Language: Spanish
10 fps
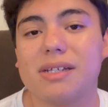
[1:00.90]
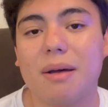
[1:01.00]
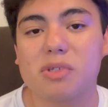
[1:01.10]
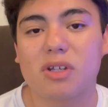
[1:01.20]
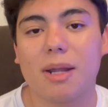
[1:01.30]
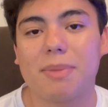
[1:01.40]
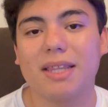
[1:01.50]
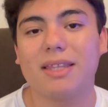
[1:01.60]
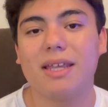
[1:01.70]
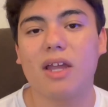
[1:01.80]
vamos con la
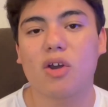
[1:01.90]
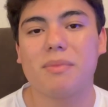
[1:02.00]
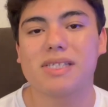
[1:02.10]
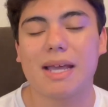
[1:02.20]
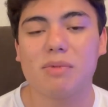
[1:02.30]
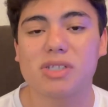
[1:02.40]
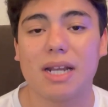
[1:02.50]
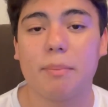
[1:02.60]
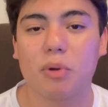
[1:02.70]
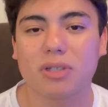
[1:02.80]
plantilla y comenzamos en
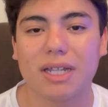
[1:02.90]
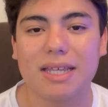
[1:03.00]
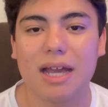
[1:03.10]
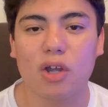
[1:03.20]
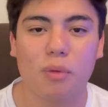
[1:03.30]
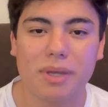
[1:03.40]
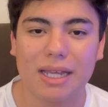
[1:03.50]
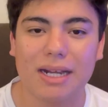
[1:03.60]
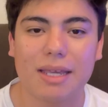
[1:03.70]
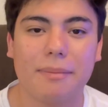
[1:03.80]
la portería con
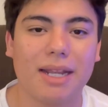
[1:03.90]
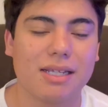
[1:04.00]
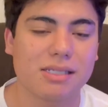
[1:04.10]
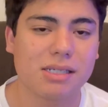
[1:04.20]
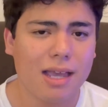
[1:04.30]
Miguel Jiménez.